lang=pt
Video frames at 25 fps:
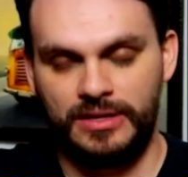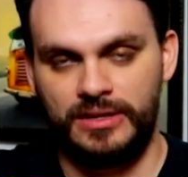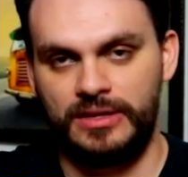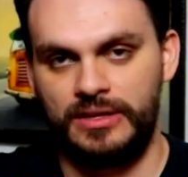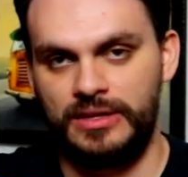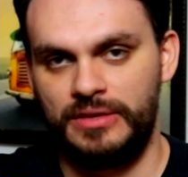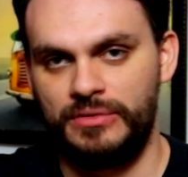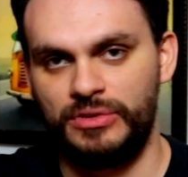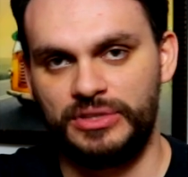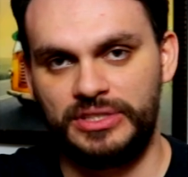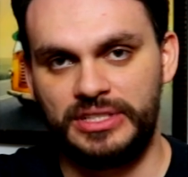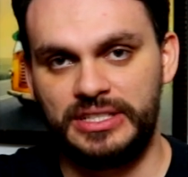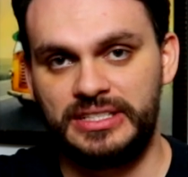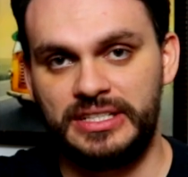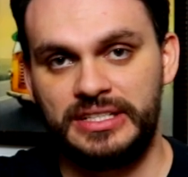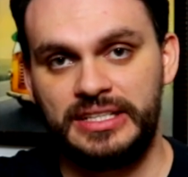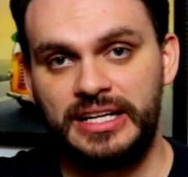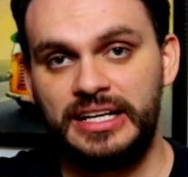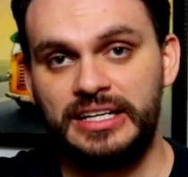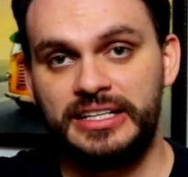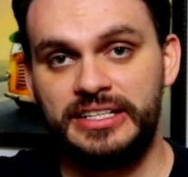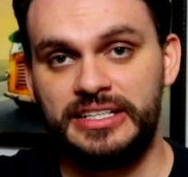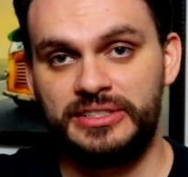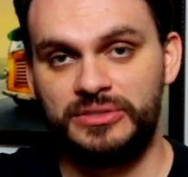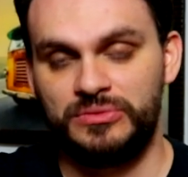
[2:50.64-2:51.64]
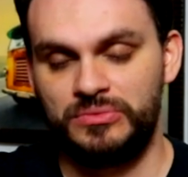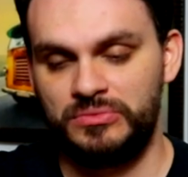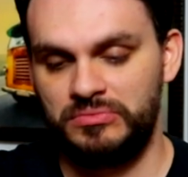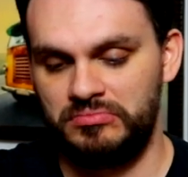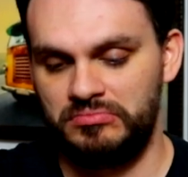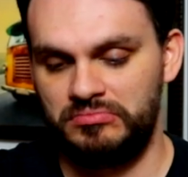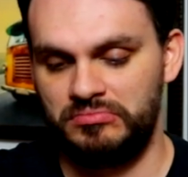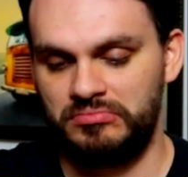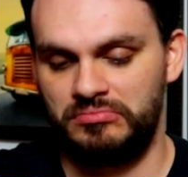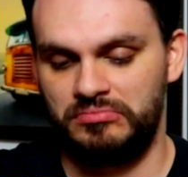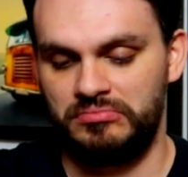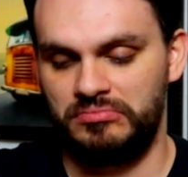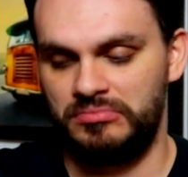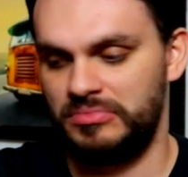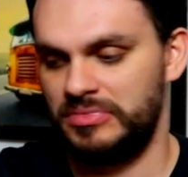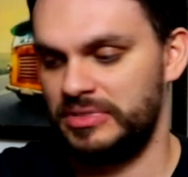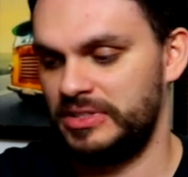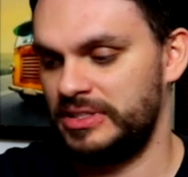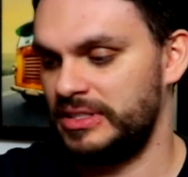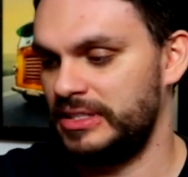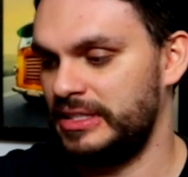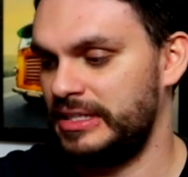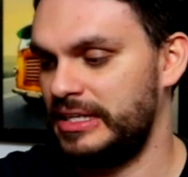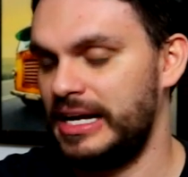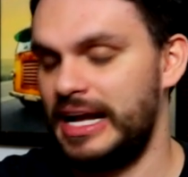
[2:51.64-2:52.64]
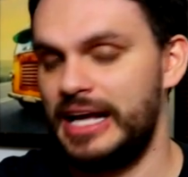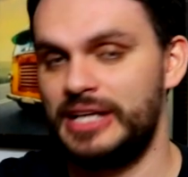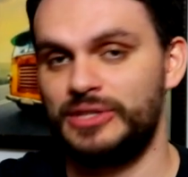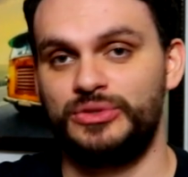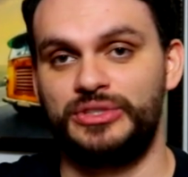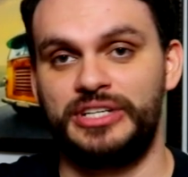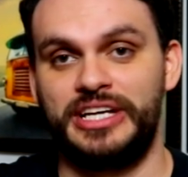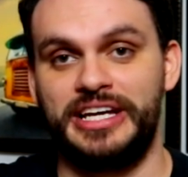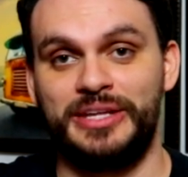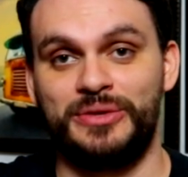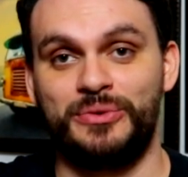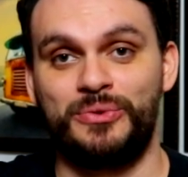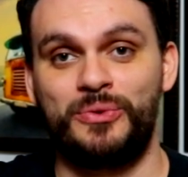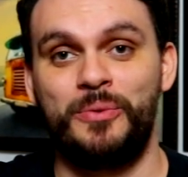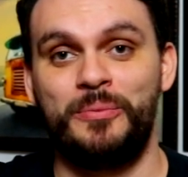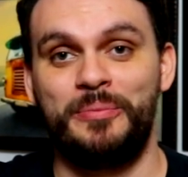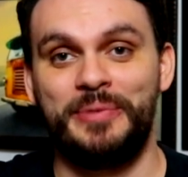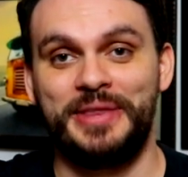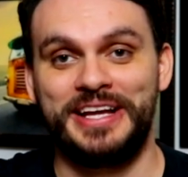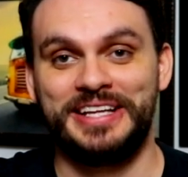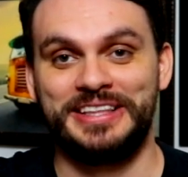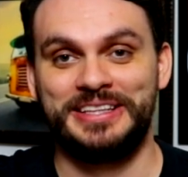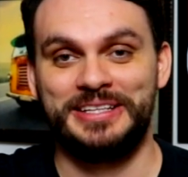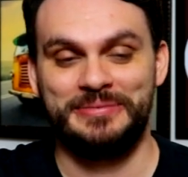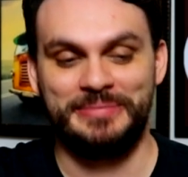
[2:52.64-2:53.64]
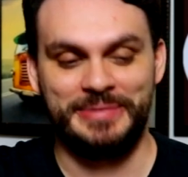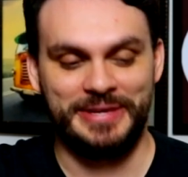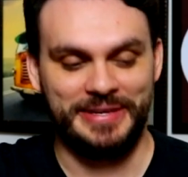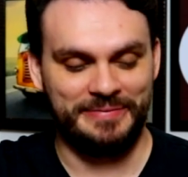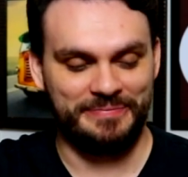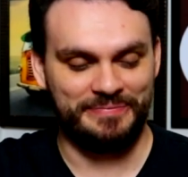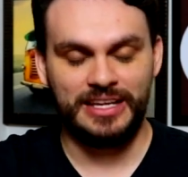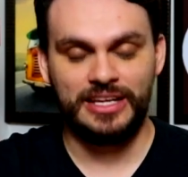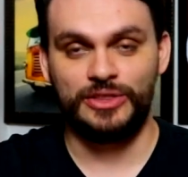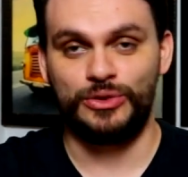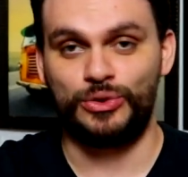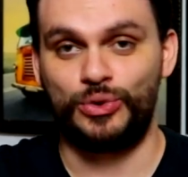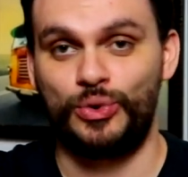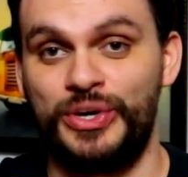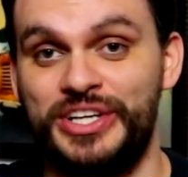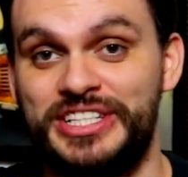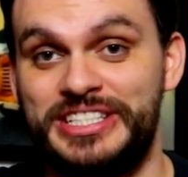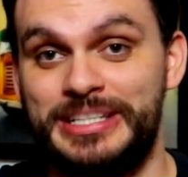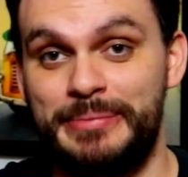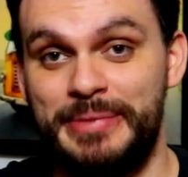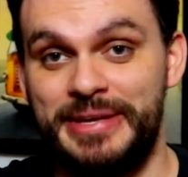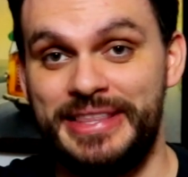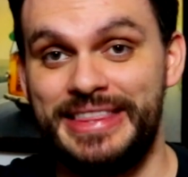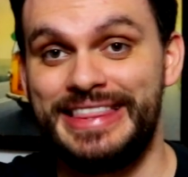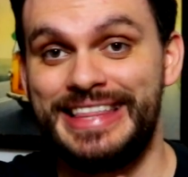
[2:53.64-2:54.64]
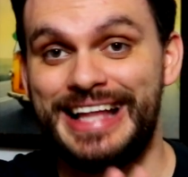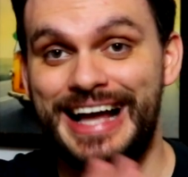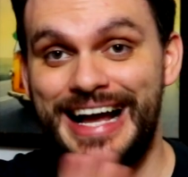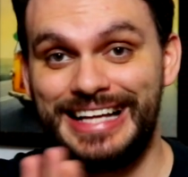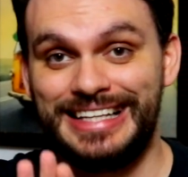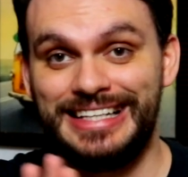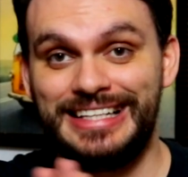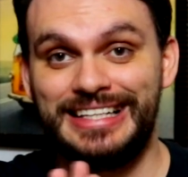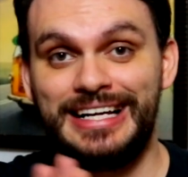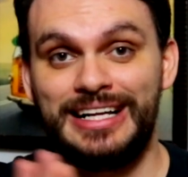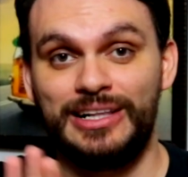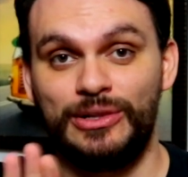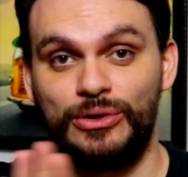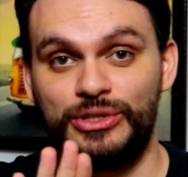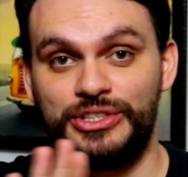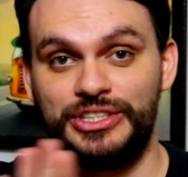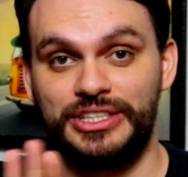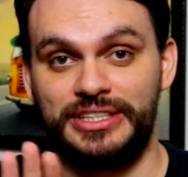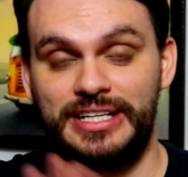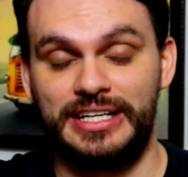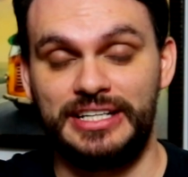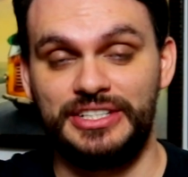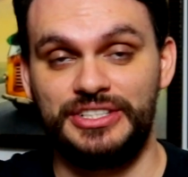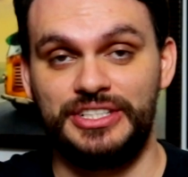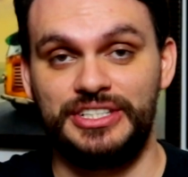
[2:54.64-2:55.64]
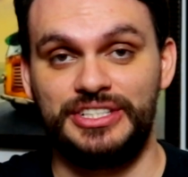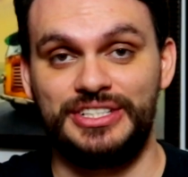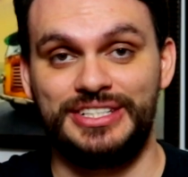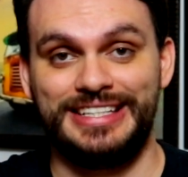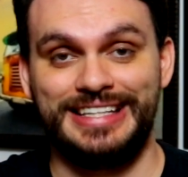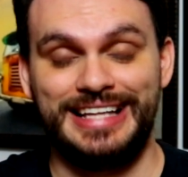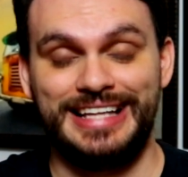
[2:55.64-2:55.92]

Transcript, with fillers: e vocês analisam caso queiram comprar também tô recebendo nada da loja, tá, gente?